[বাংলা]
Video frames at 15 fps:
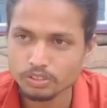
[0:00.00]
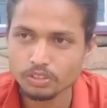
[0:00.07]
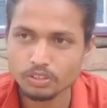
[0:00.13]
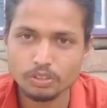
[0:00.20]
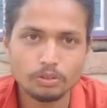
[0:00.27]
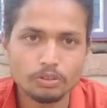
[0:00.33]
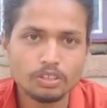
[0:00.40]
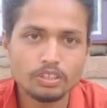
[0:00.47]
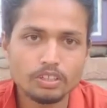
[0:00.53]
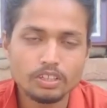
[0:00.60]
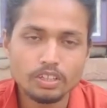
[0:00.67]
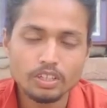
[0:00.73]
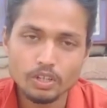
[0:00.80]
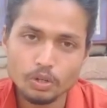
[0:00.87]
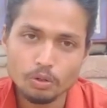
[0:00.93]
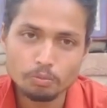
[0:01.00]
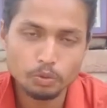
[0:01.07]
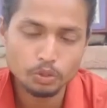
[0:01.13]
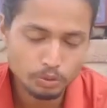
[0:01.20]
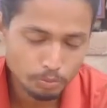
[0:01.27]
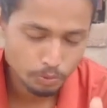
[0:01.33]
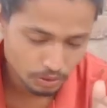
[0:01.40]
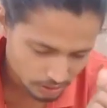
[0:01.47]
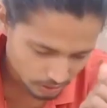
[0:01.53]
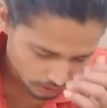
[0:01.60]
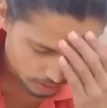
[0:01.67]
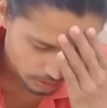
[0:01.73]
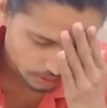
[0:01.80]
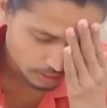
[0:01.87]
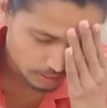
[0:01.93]
হচ্ছিল বসে পড়েছি একটা
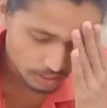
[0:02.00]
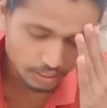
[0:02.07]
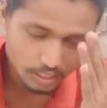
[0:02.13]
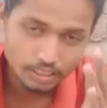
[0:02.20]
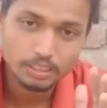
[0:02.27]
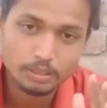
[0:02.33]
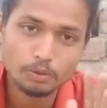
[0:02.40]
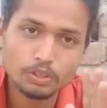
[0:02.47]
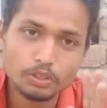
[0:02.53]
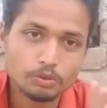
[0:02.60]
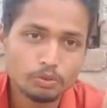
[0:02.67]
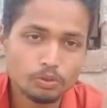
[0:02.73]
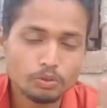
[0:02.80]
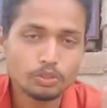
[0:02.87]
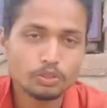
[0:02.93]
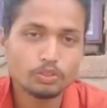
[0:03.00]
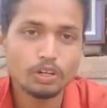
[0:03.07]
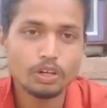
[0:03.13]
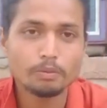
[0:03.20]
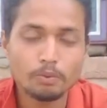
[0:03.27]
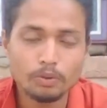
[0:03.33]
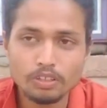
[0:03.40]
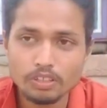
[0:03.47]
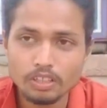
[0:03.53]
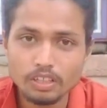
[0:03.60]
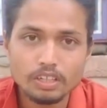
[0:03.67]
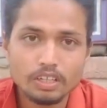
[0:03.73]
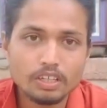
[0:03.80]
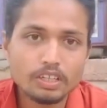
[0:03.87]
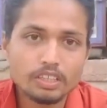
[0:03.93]
সিট নিয়ে তো অনেকক্ষণ ওয়েট করার পর
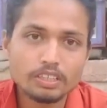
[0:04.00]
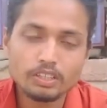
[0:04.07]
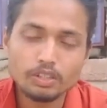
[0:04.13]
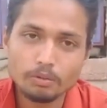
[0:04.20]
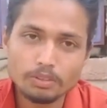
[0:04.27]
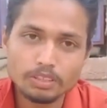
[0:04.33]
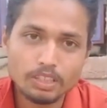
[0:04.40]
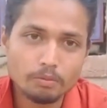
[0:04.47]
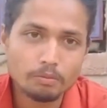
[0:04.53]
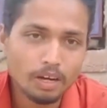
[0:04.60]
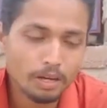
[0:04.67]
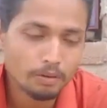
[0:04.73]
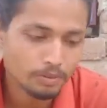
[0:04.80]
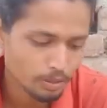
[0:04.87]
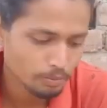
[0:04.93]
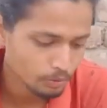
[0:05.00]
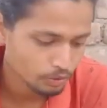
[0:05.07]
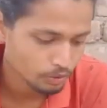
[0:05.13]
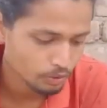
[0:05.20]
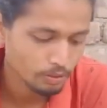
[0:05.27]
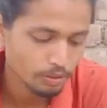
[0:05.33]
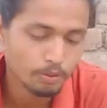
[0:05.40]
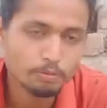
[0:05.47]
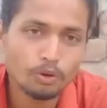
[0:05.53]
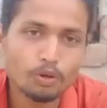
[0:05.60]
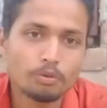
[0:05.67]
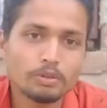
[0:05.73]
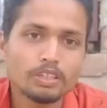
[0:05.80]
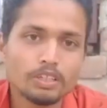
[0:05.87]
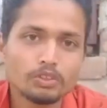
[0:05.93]
দেখি অমিতদার মা আমাকে ফোন করার বড়
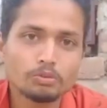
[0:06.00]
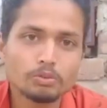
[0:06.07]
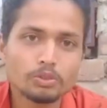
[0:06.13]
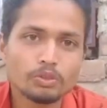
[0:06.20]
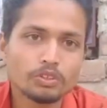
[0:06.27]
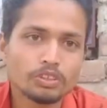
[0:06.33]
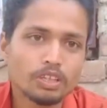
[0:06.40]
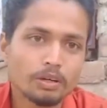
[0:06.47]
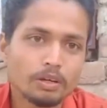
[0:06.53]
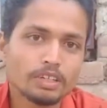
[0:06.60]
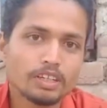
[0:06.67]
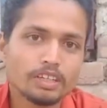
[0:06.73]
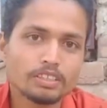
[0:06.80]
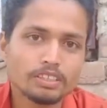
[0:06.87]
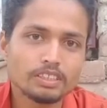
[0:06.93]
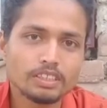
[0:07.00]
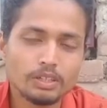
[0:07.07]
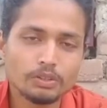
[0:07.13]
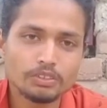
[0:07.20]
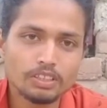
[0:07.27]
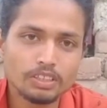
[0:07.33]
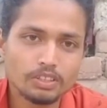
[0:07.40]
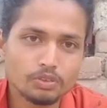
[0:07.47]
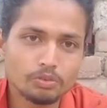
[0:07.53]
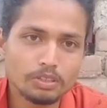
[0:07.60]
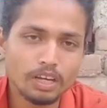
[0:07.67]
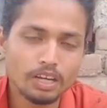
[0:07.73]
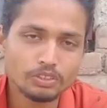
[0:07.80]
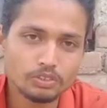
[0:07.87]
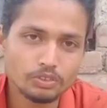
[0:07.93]
বেটা তুমি কোথায় আমার কাছে কেউ নেই তুমি
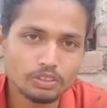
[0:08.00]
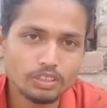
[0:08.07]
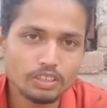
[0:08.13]
আসো